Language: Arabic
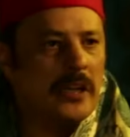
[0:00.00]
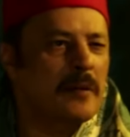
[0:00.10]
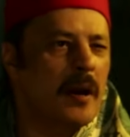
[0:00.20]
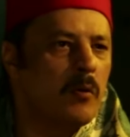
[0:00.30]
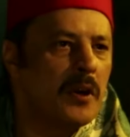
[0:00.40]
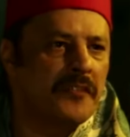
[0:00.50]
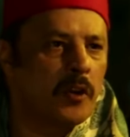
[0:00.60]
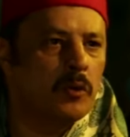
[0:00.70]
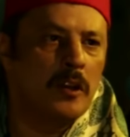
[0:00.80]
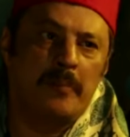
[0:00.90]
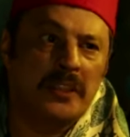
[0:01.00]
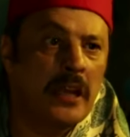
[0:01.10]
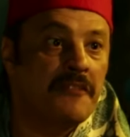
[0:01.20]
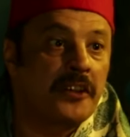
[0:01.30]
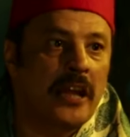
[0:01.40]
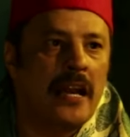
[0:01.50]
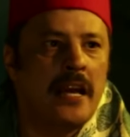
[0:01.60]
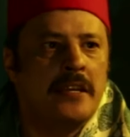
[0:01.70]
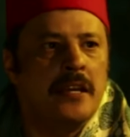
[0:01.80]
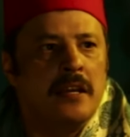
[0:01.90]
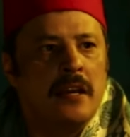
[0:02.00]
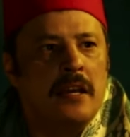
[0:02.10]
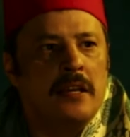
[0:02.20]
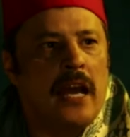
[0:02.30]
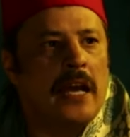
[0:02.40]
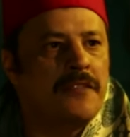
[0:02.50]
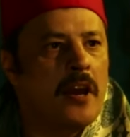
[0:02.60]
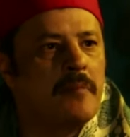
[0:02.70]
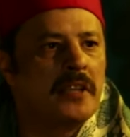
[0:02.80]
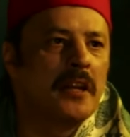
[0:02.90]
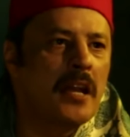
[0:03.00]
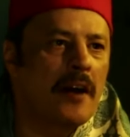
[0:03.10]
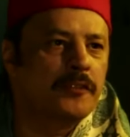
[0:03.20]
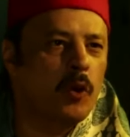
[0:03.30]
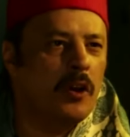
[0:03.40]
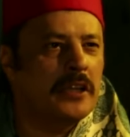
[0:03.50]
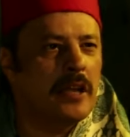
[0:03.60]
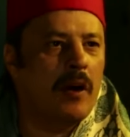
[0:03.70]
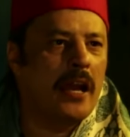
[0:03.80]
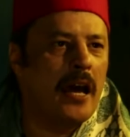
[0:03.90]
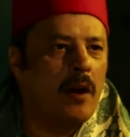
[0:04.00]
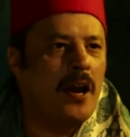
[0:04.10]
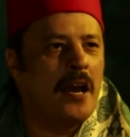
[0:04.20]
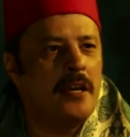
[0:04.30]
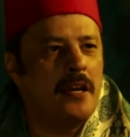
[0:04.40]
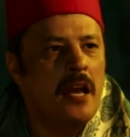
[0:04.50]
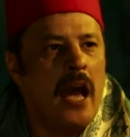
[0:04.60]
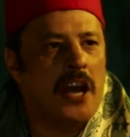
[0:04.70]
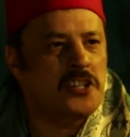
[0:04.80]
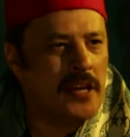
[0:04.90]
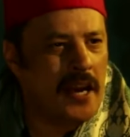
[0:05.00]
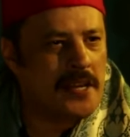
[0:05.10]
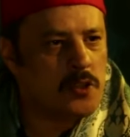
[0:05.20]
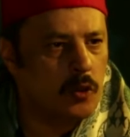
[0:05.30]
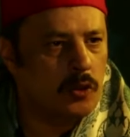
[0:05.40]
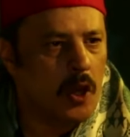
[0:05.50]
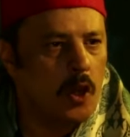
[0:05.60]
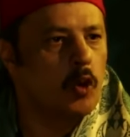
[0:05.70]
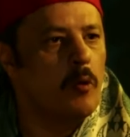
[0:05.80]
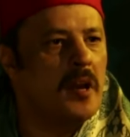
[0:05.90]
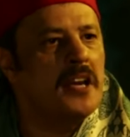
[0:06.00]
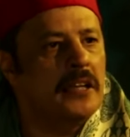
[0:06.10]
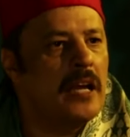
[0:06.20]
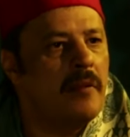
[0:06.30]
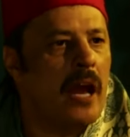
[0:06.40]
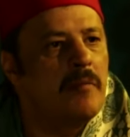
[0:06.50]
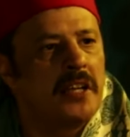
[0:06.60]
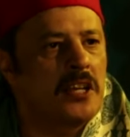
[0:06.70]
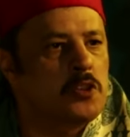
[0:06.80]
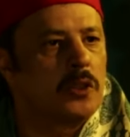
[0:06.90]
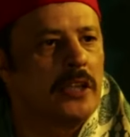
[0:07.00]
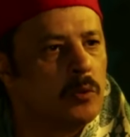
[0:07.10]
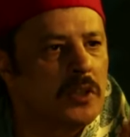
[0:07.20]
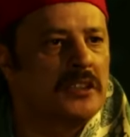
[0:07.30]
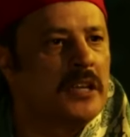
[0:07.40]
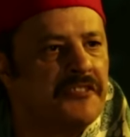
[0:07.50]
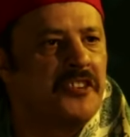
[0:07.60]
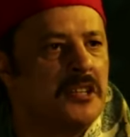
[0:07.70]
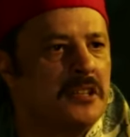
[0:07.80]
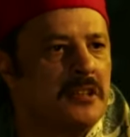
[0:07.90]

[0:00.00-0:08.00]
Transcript: دي اللي مخوفني كون البت لفت عليا يعني فهمتني انها في طوعي كده وعلى هواي عشان انا اسكت تقوم هي تعمل عملتها السوداء دي وتختفي